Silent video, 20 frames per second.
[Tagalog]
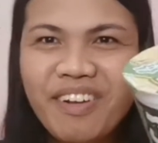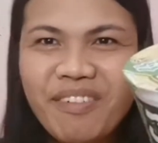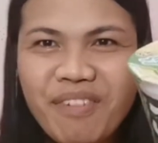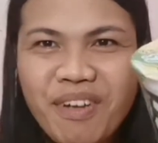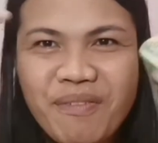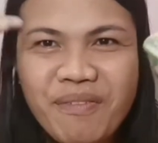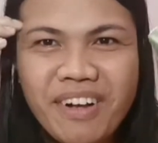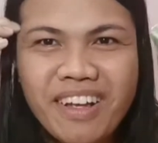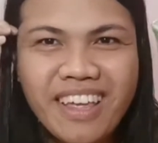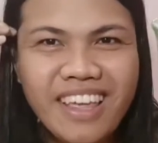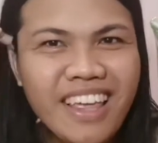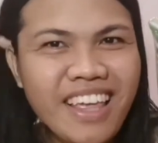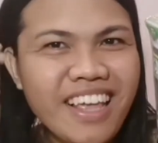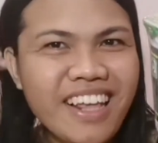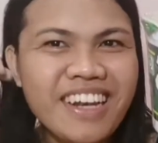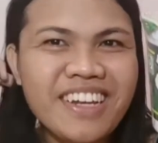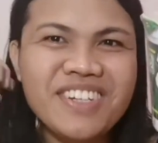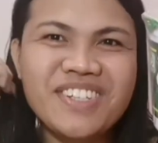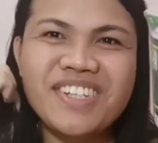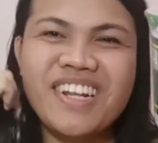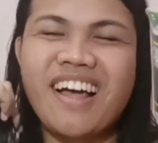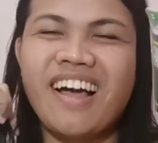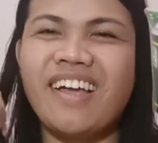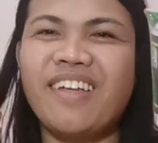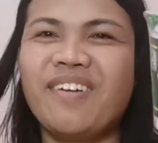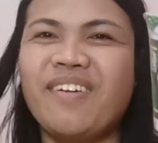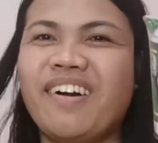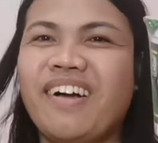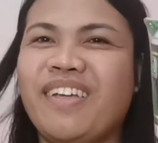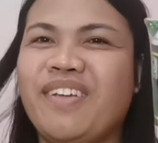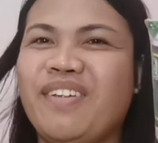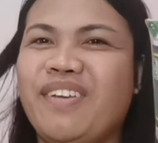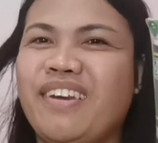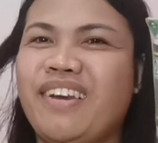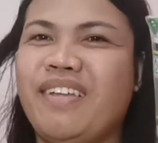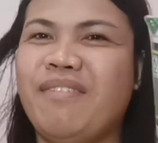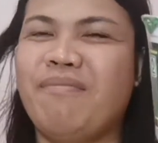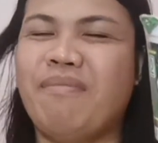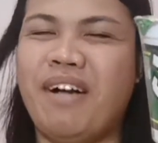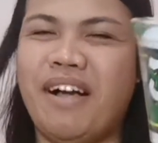Yung pag-English tayo
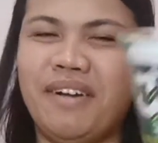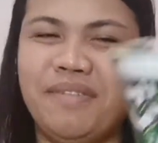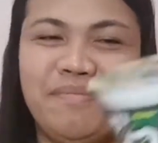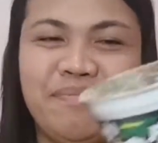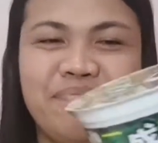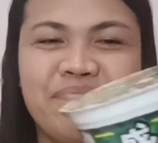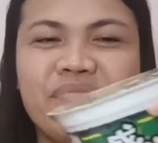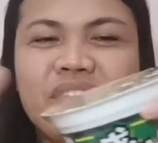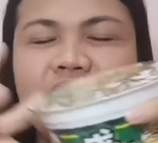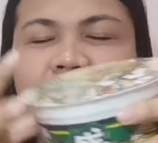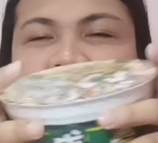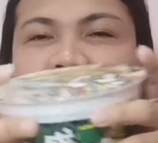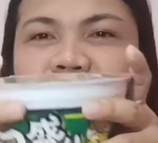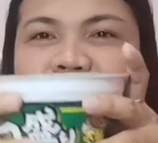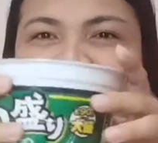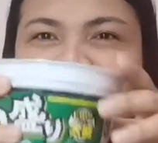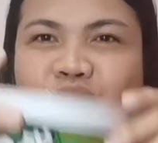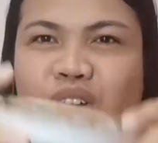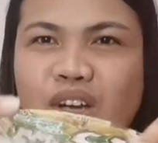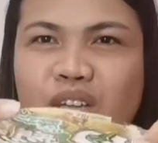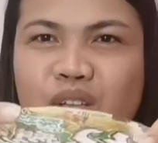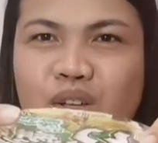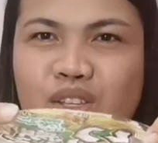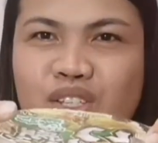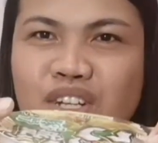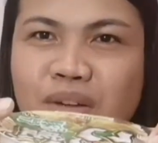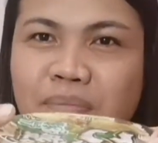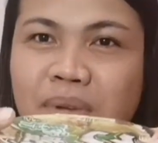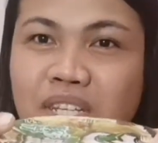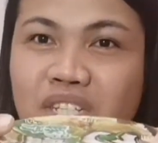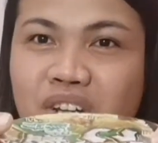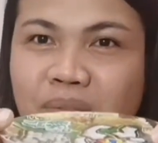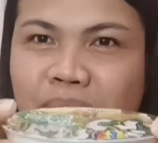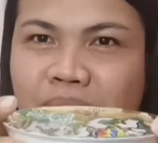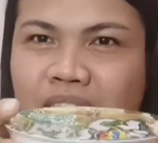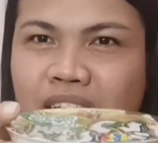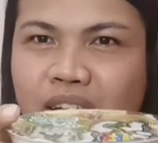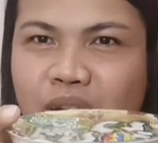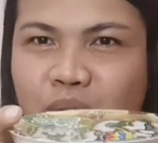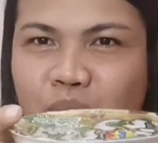ngayon, di ba? So ayun,
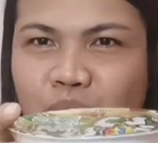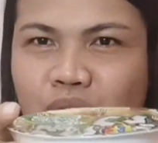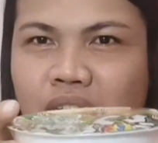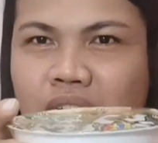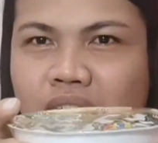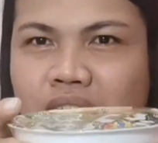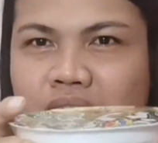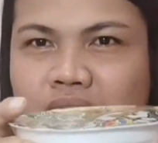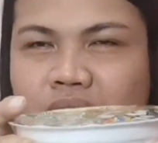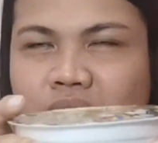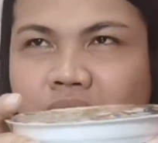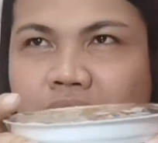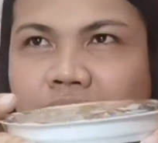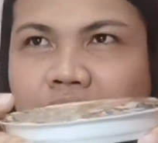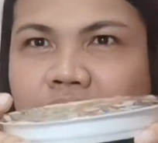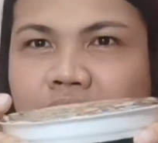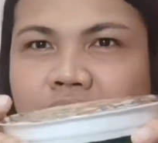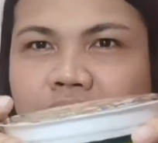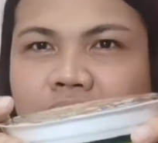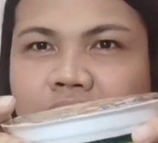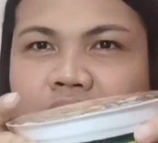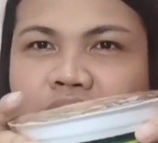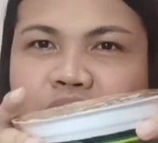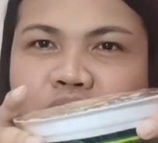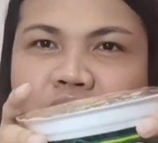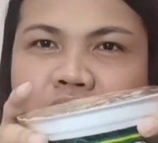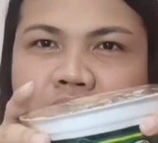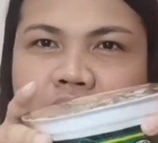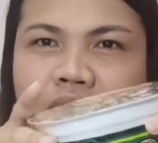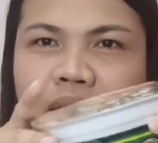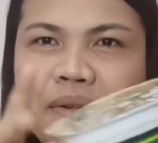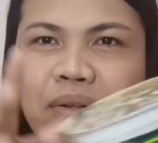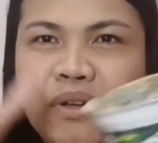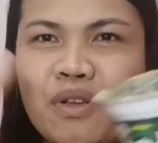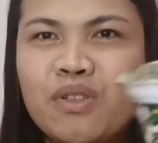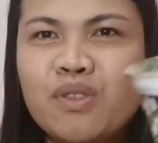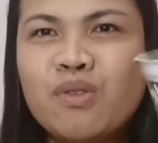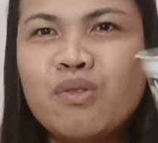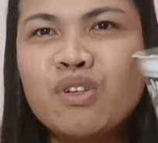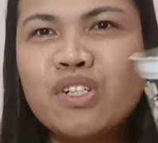Japan-Japan na noodles to and ano lang,
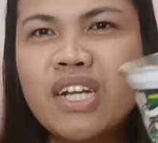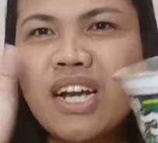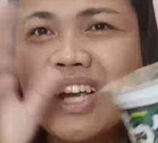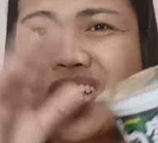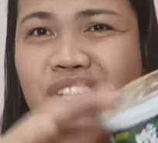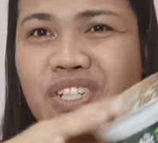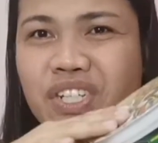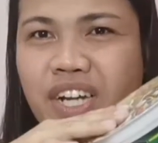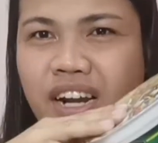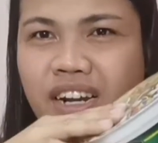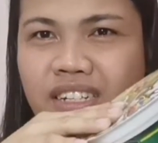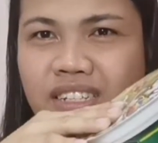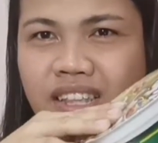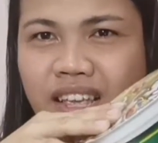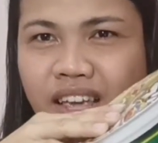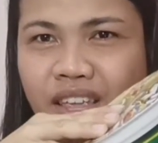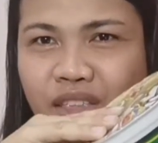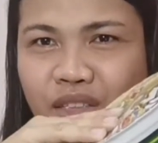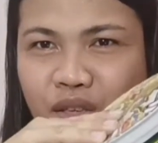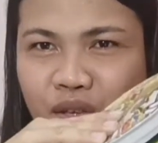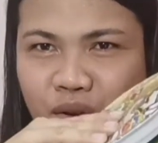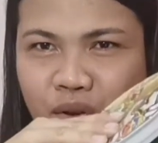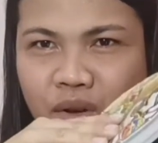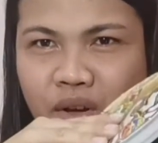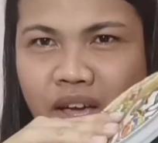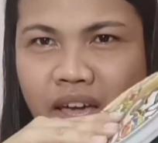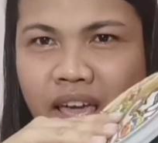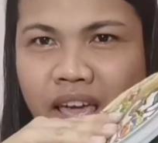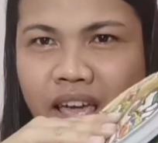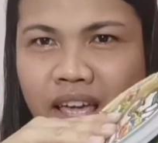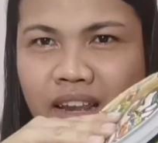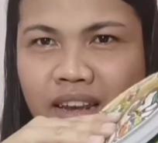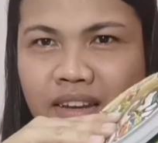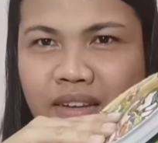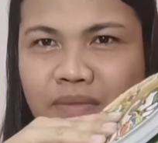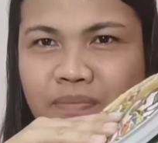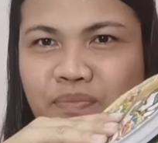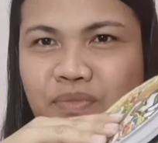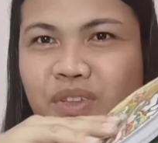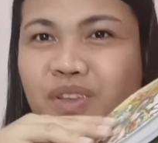gusto ko siyang i-share sa inyo
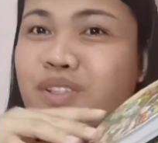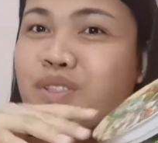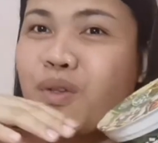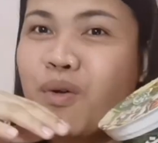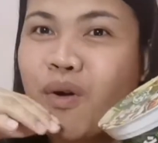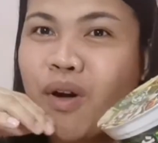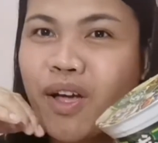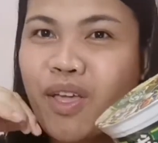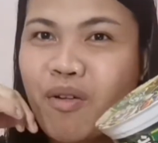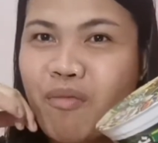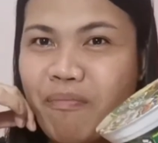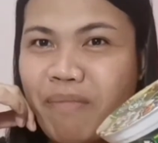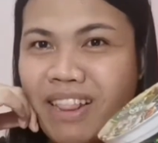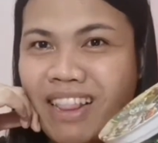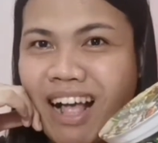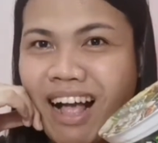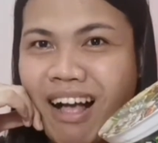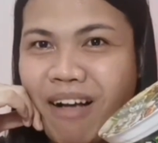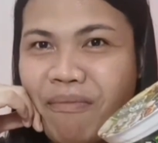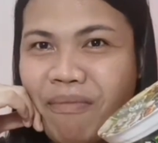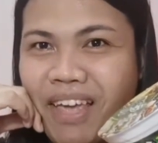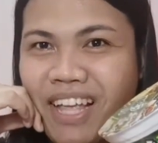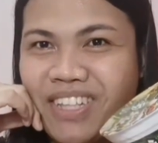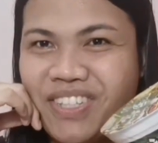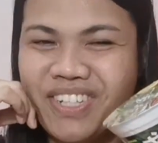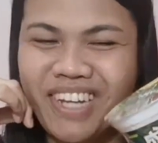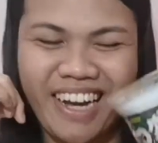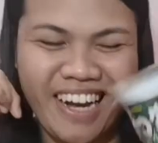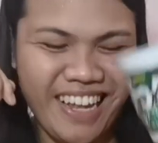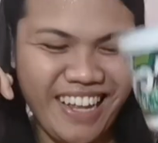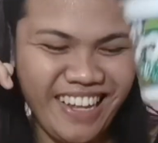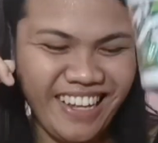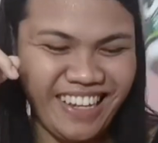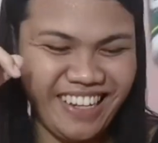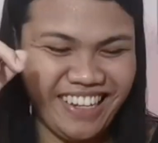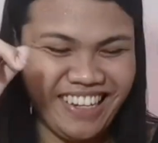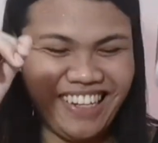and gusto ko kayong patakamin. Chari.